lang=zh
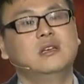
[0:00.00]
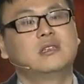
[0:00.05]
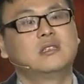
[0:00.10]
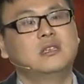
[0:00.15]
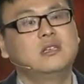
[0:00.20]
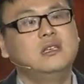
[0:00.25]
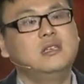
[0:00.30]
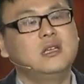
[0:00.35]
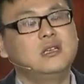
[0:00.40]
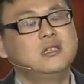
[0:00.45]

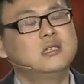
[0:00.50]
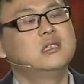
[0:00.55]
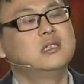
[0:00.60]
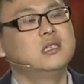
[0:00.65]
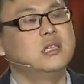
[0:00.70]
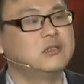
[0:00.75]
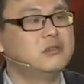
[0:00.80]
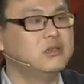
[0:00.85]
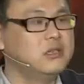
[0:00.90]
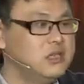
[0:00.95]
实际上是
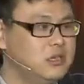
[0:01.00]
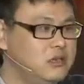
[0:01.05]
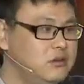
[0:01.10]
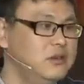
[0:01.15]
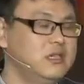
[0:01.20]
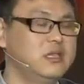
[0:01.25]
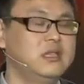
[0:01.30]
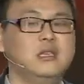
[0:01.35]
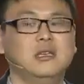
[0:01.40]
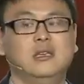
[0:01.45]
解决一个
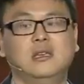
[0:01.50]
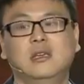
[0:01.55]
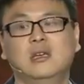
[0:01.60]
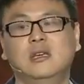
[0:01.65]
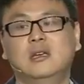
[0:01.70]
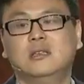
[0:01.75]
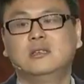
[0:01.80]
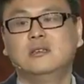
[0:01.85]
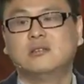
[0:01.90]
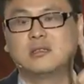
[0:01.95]
问题，
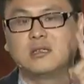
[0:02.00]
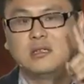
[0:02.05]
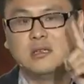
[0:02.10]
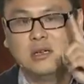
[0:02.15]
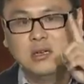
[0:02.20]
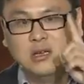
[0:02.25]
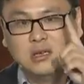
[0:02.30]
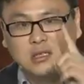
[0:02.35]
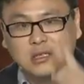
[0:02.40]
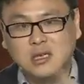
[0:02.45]
就
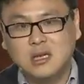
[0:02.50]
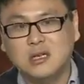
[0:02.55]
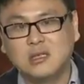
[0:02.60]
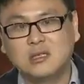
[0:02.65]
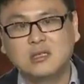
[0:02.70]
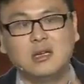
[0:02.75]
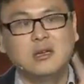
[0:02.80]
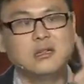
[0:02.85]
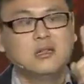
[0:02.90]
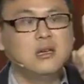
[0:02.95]
是
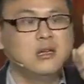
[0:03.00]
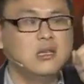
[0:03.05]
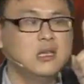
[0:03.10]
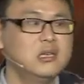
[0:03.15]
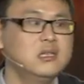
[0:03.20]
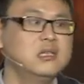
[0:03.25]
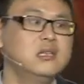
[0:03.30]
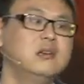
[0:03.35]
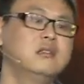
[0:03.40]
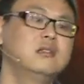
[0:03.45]
线上的
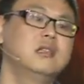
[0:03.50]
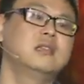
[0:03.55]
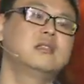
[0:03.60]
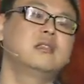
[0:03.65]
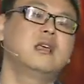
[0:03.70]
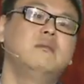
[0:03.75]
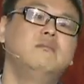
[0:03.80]
营销订